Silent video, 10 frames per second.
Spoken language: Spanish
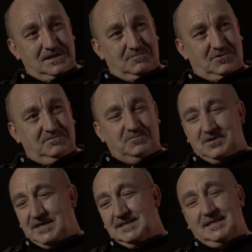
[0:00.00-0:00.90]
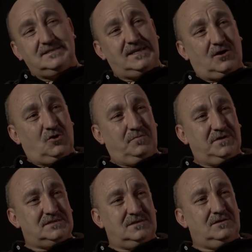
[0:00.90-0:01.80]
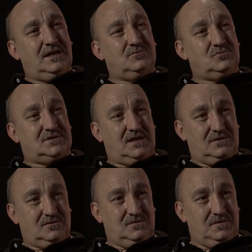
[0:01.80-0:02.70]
Porque ¿por qué está esa copa si no la han usado?